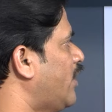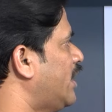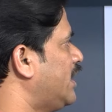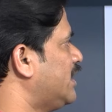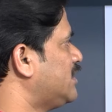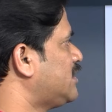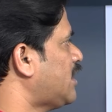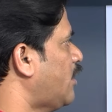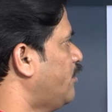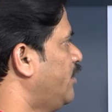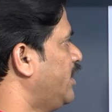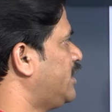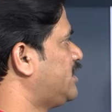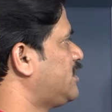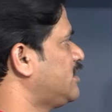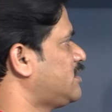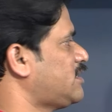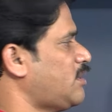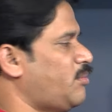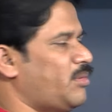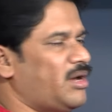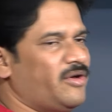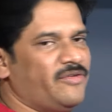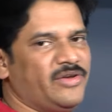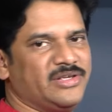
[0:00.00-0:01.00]
వాటి సమీక్ష
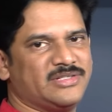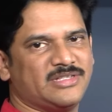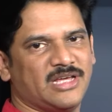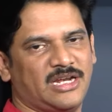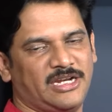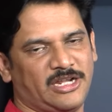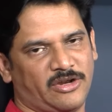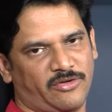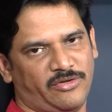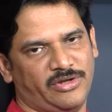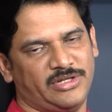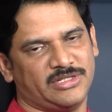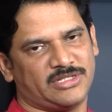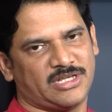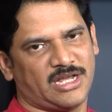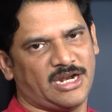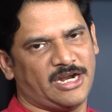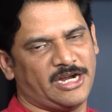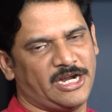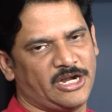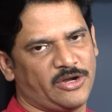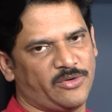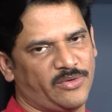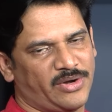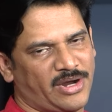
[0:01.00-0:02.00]
సమావేశాలు
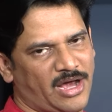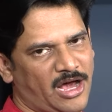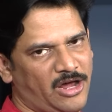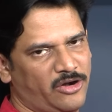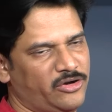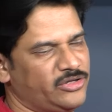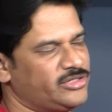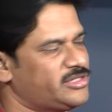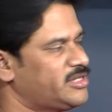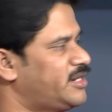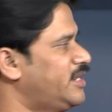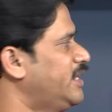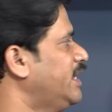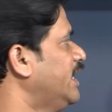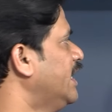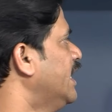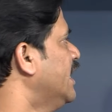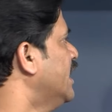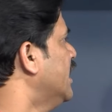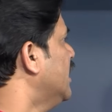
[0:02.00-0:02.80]
నిర్వహించాలనేటువంటి ఆలోచనని